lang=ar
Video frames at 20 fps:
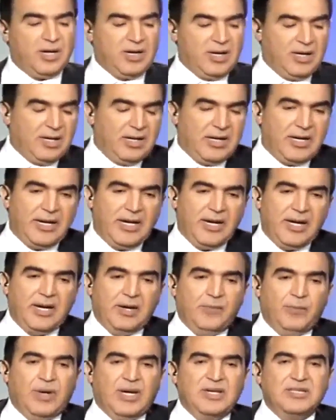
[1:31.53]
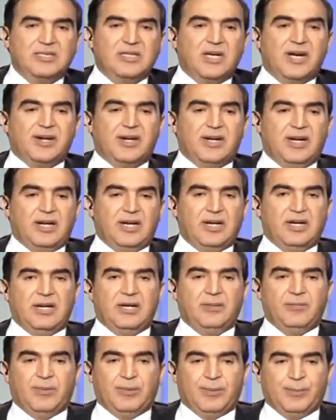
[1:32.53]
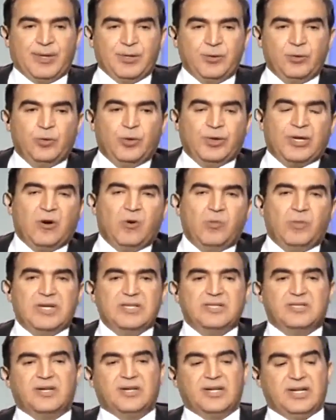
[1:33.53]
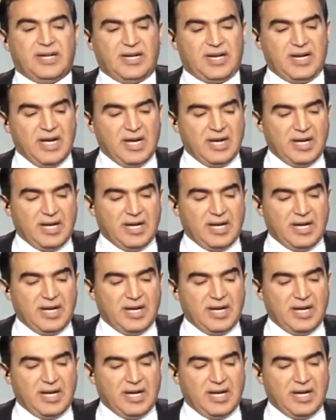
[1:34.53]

الايه مصدر المنيور او مصدر ايه